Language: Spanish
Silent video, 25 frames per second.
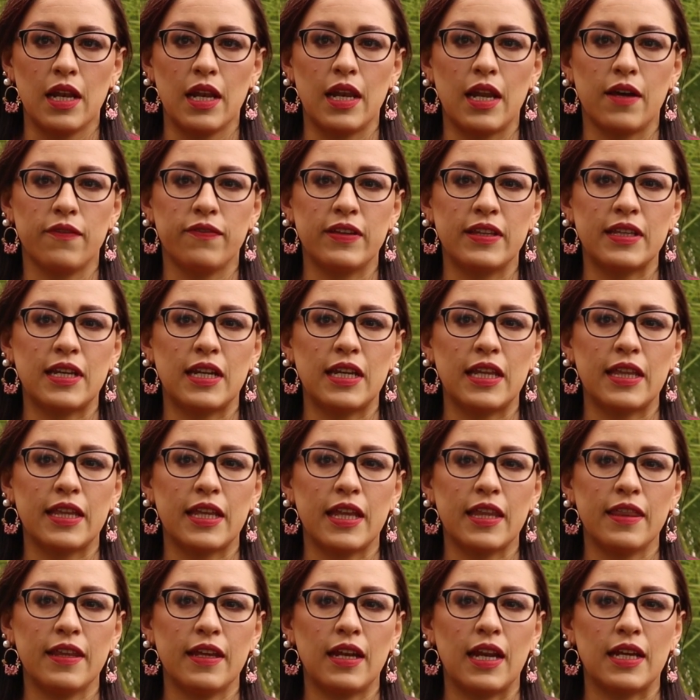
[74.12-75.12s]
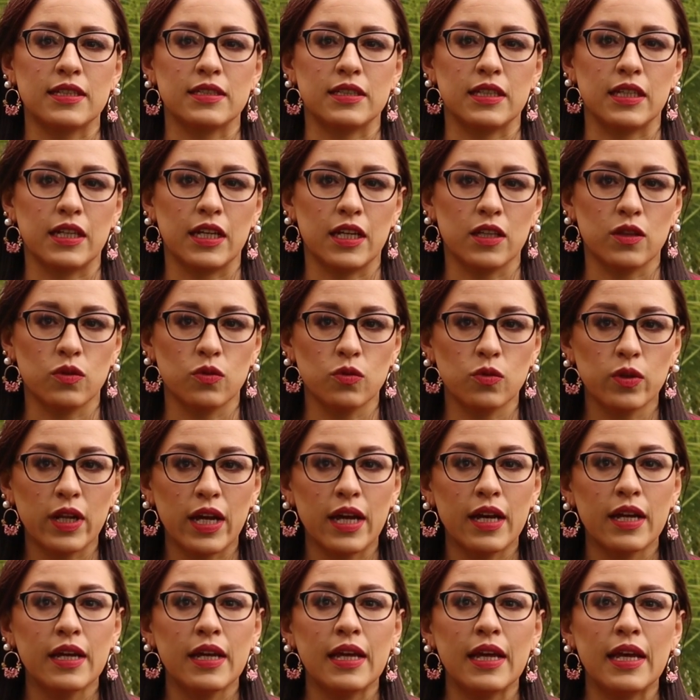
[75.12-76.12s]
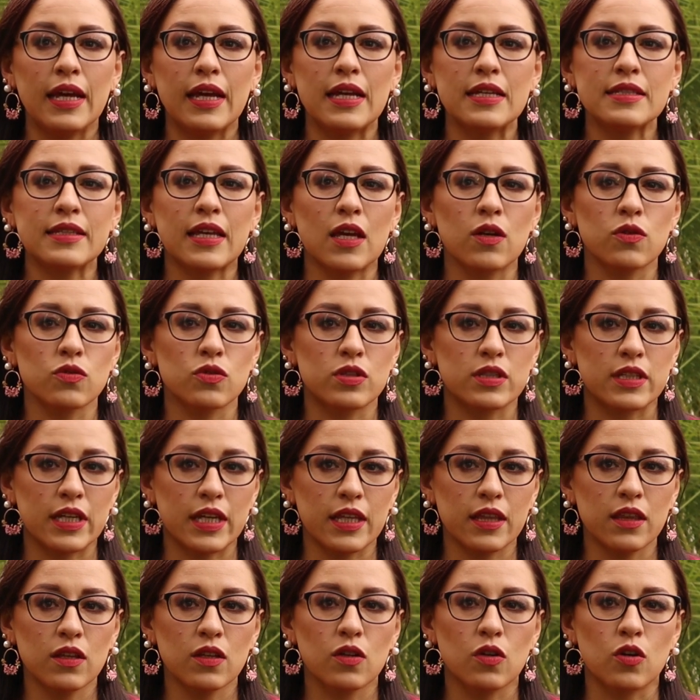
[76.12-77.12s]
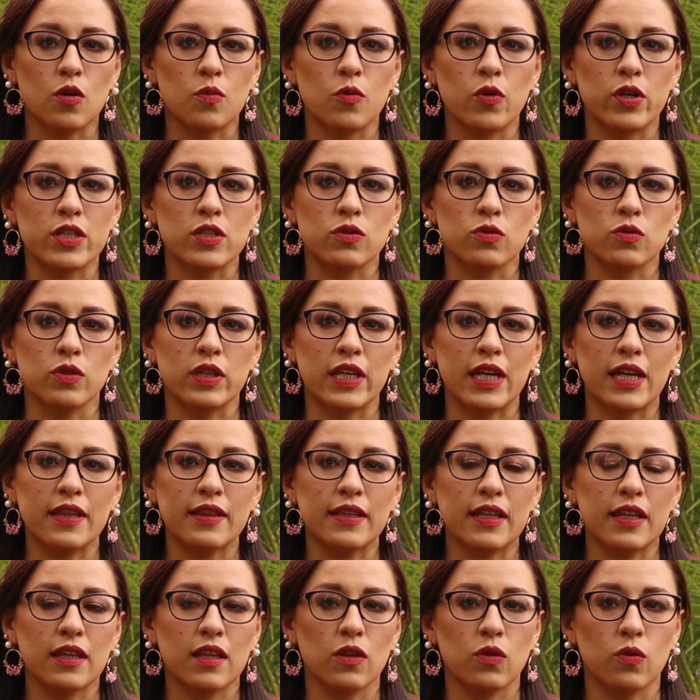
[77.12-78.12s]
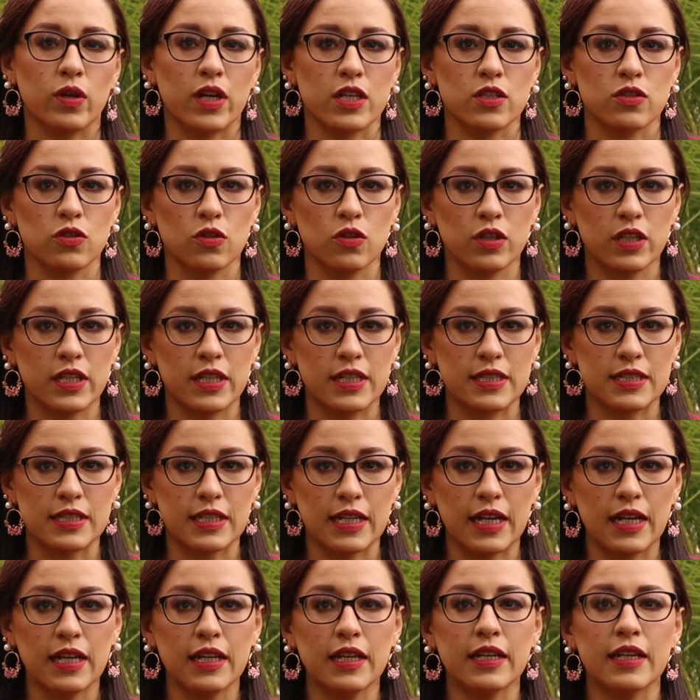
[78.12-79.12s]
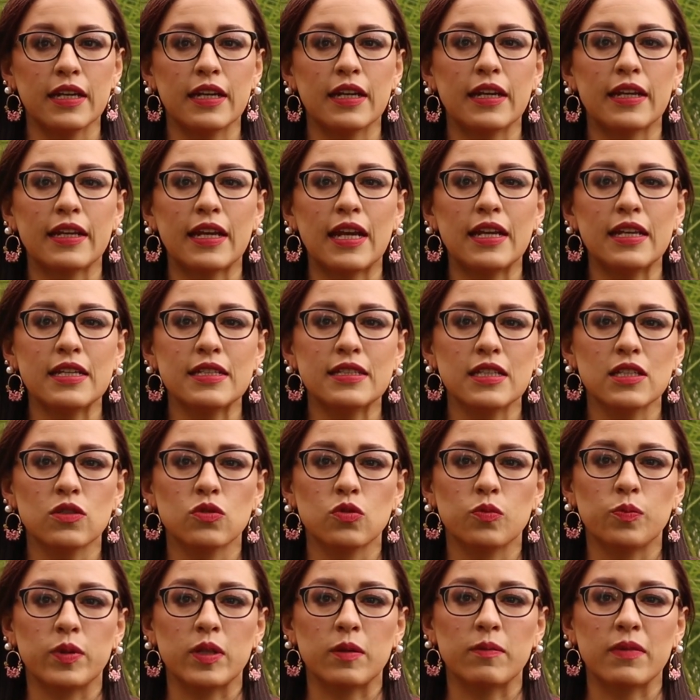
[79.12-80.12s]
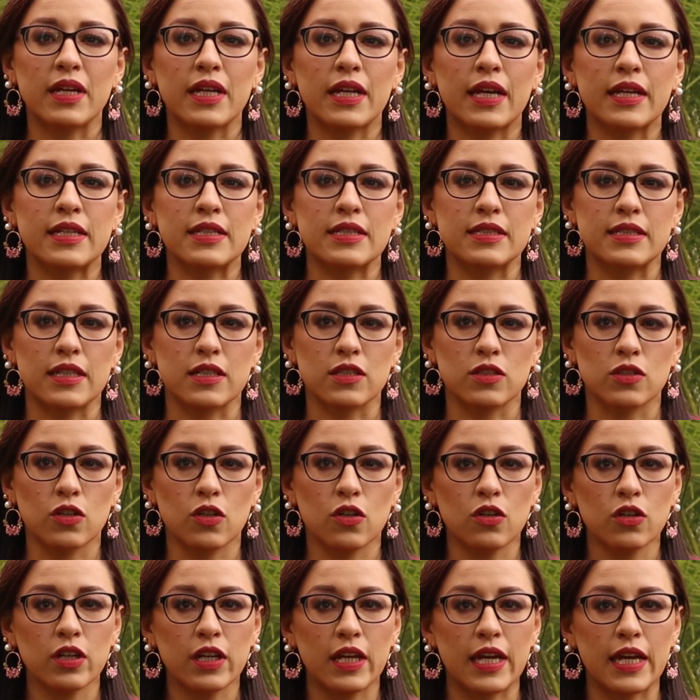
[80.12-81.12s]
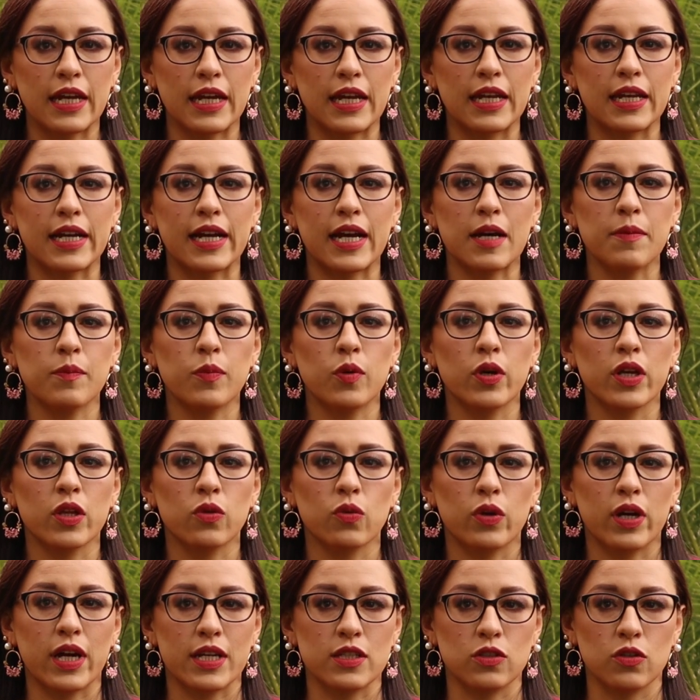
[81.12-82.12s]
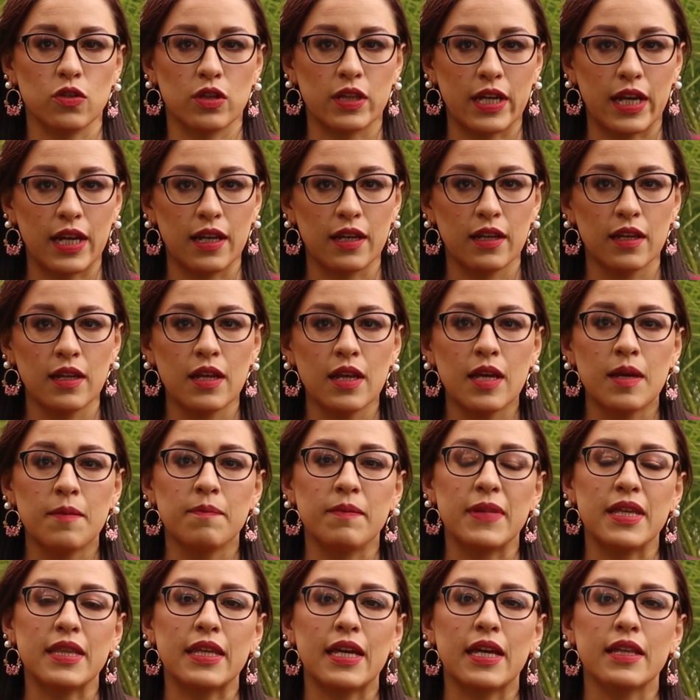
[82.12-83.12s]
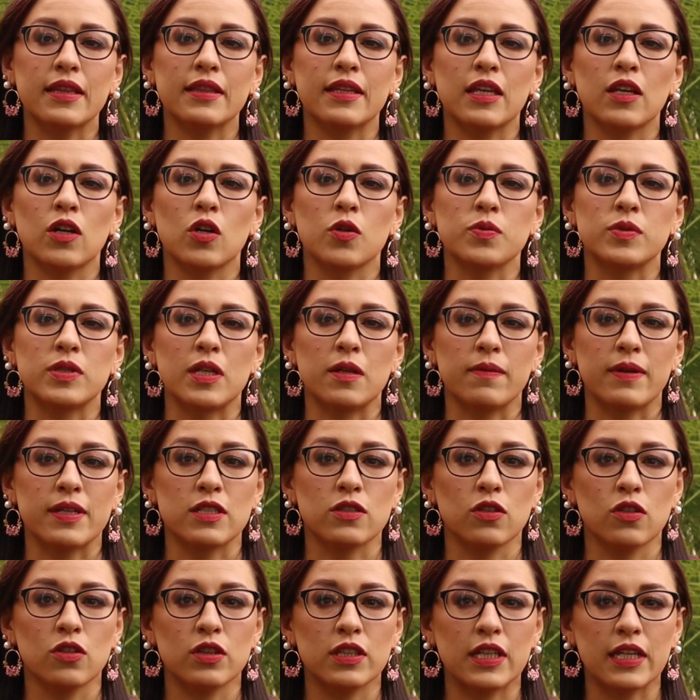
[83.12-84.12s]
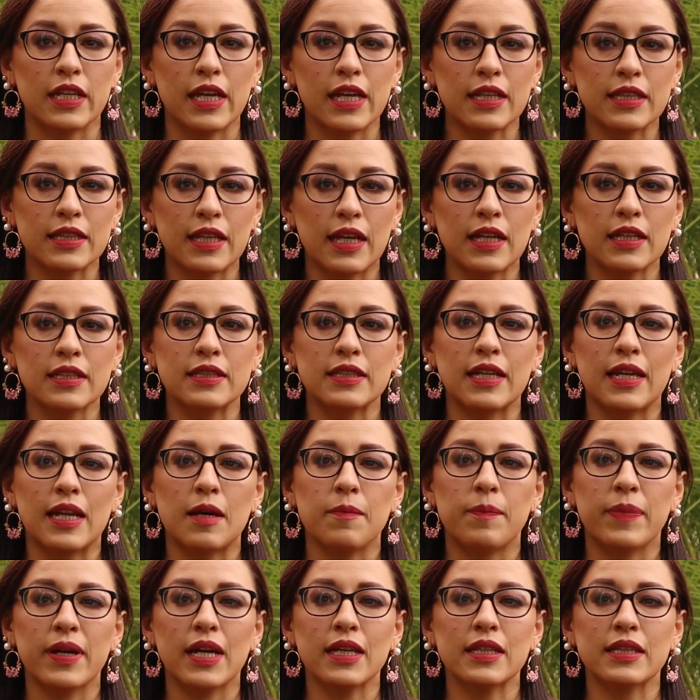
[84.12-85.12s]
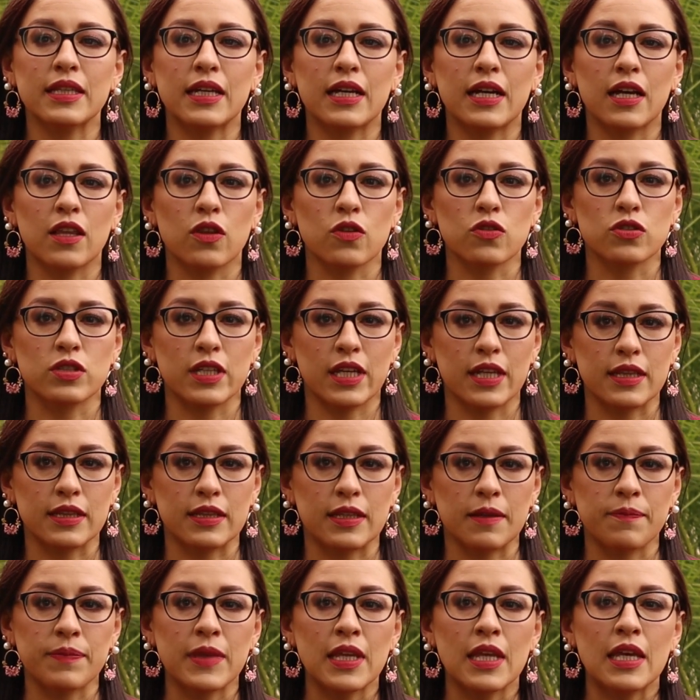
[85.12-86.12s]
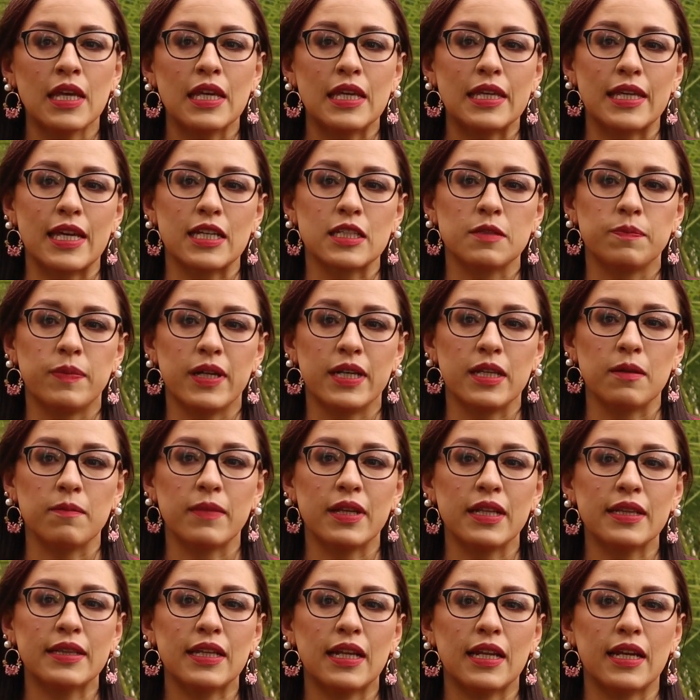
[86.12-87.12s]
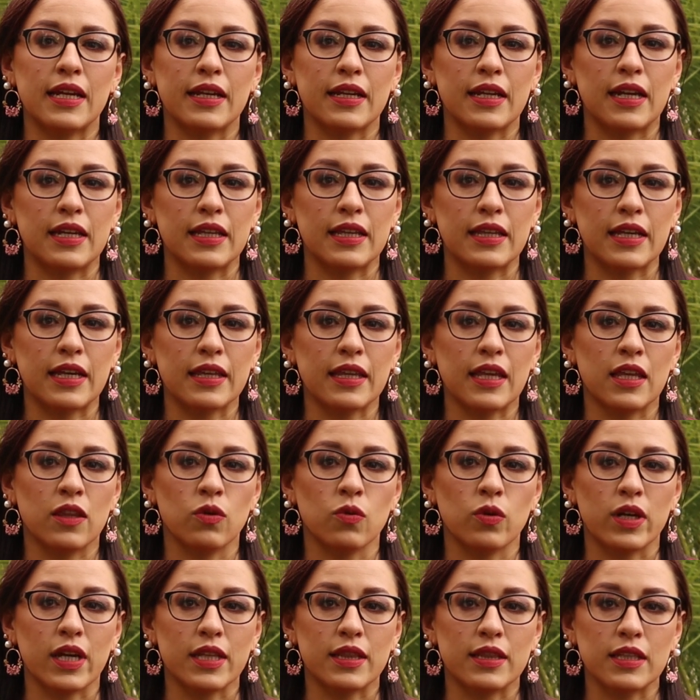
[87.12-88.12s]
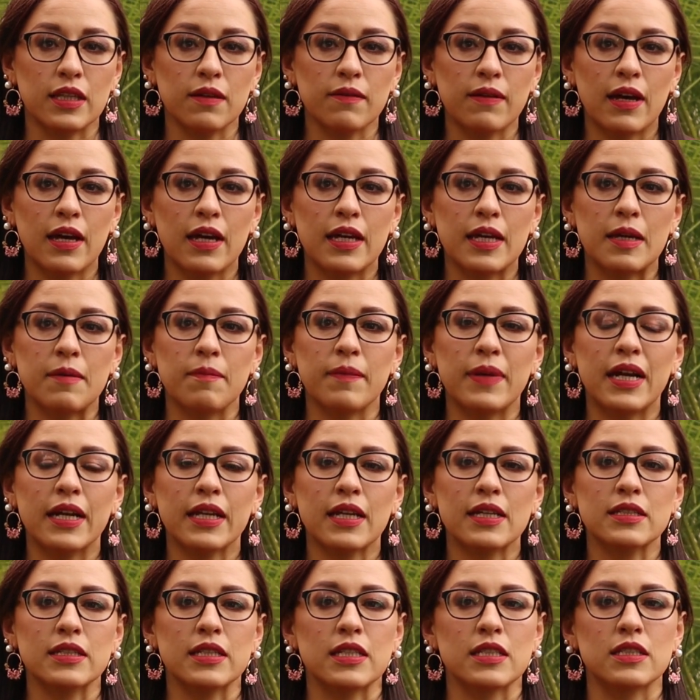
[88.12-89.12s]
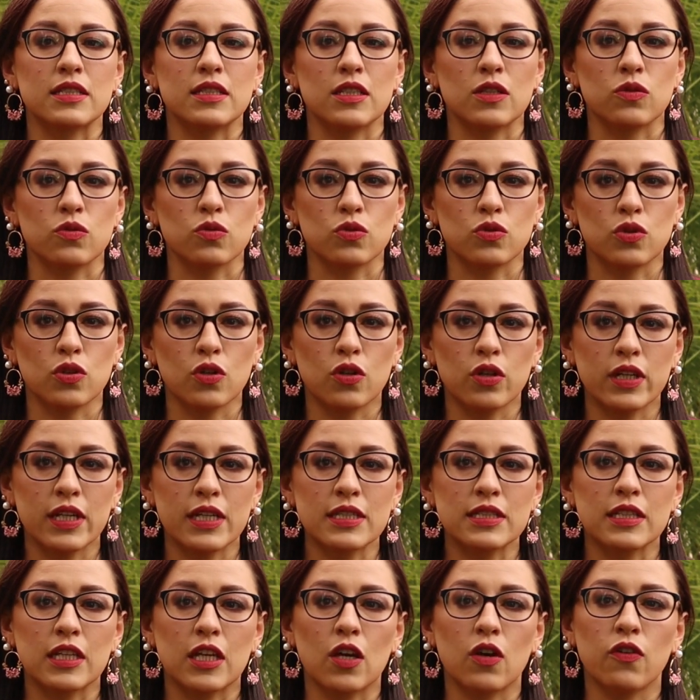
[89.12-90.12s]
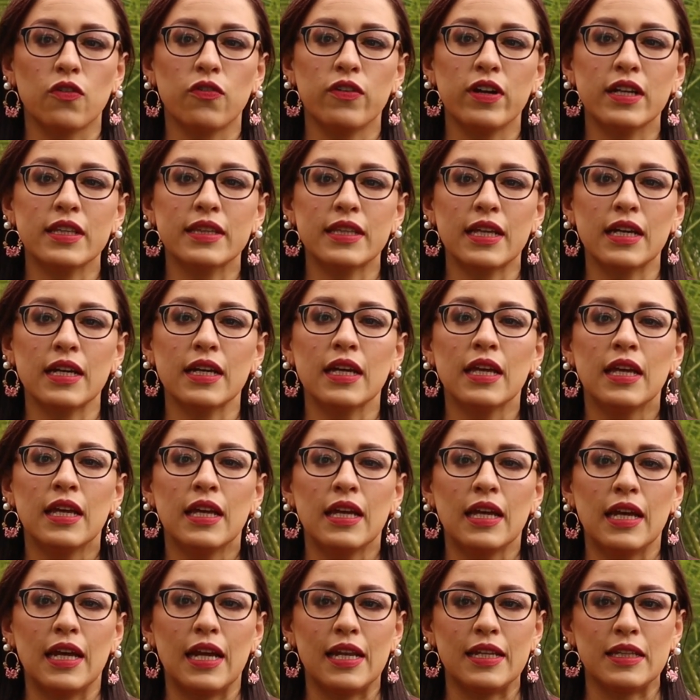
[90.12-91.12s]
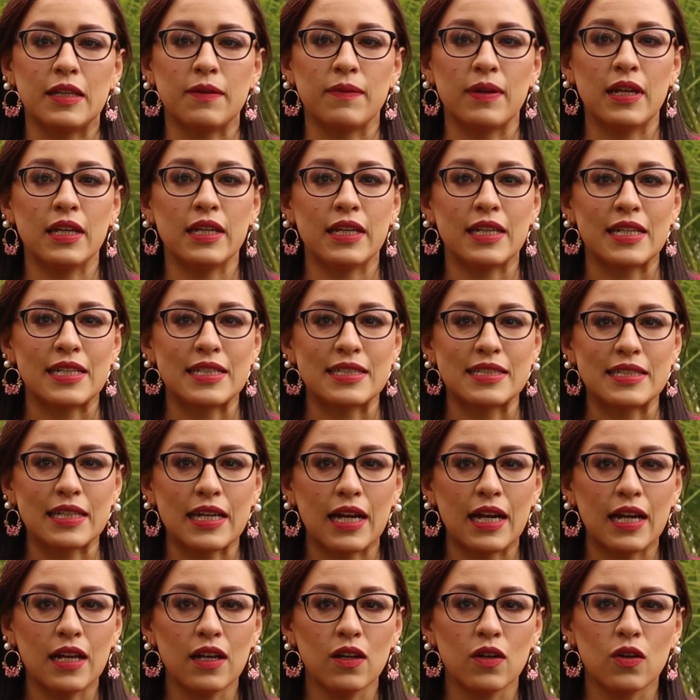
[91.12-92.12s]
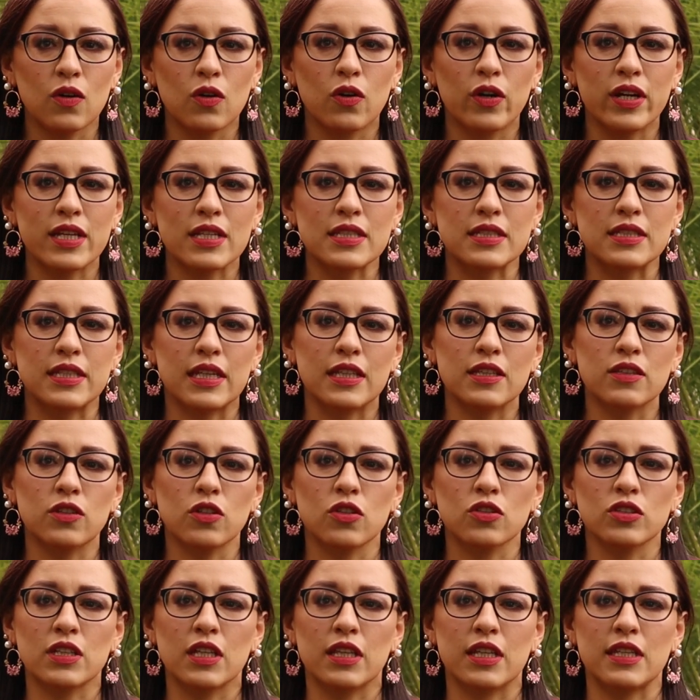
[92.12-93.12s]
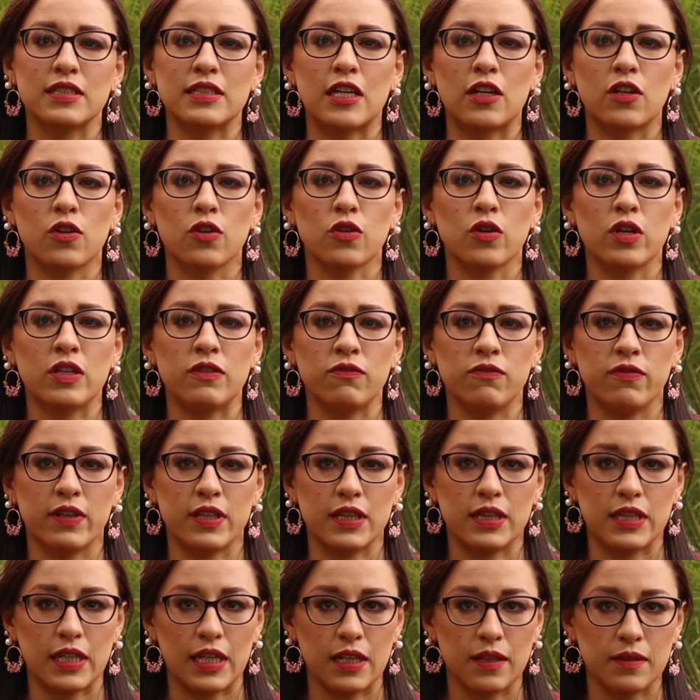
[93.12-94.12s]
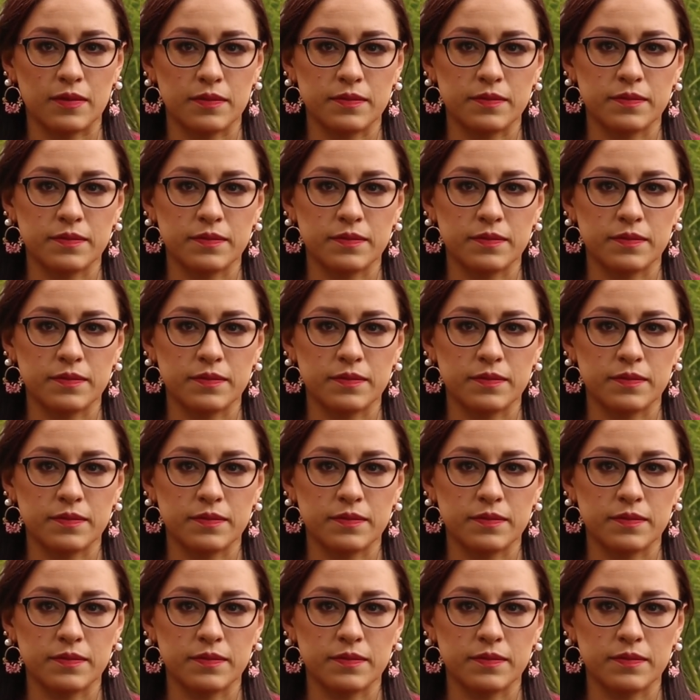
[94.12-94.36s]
La finalidad de la asignatura es que usted, como estudiante de educación inicial, realice su primera inserción en el campo educacional mediante observación directa de la práctica docente y experimente la realidad educativa en varias instituciones que ofertan el nivel inicial o en centros de desarrollo infantil.